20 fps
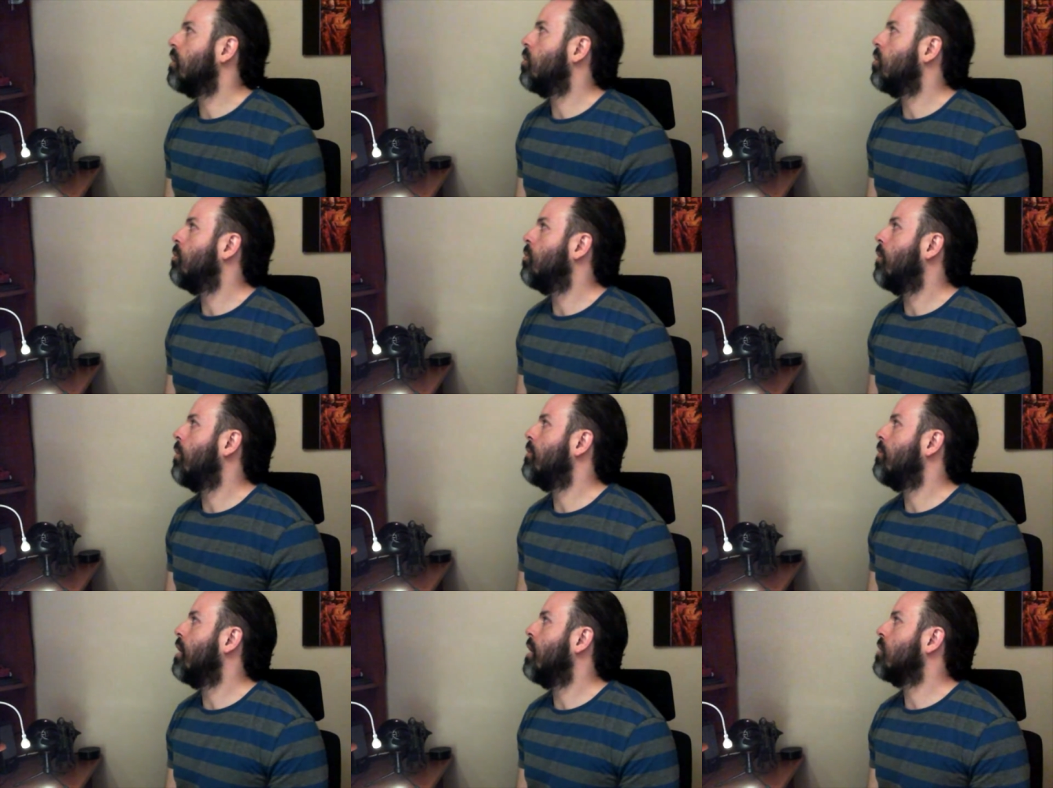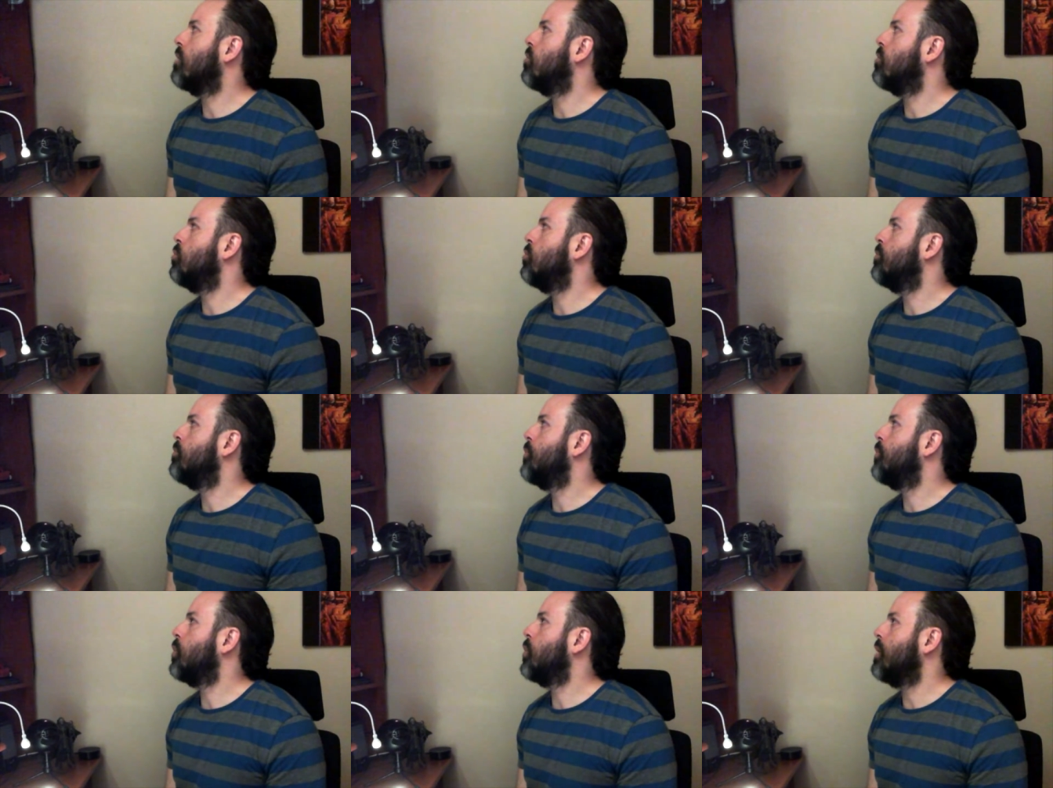Cómo hablar con
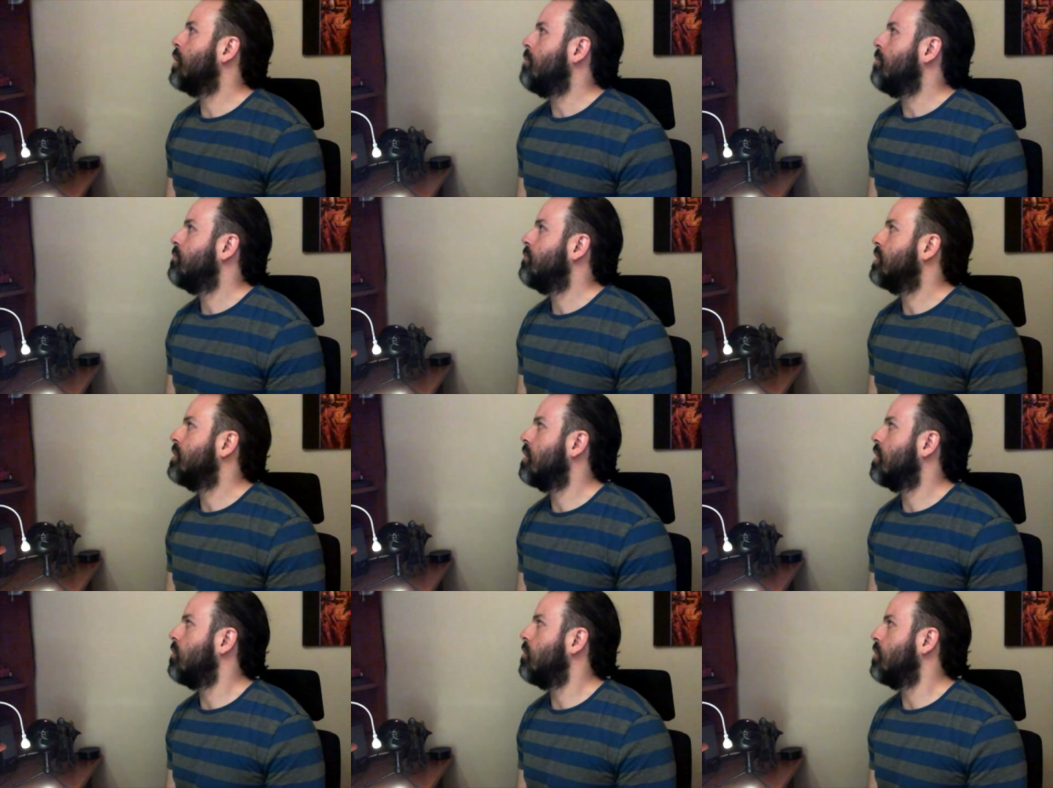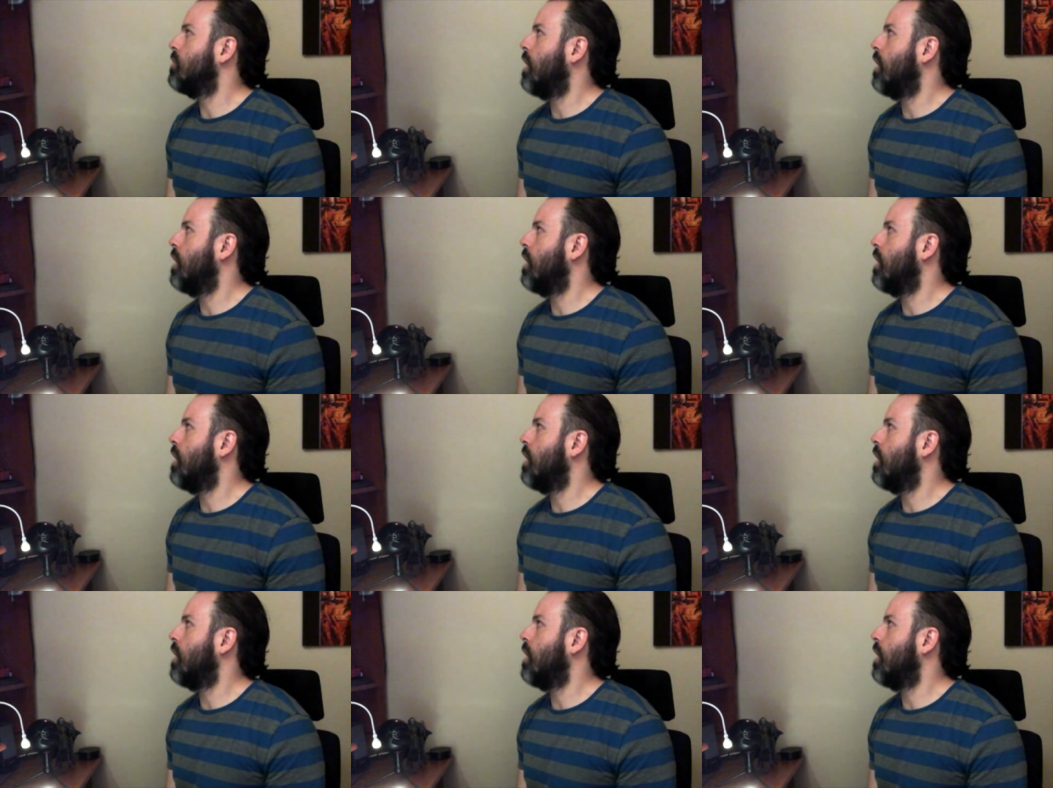un progre de Gloria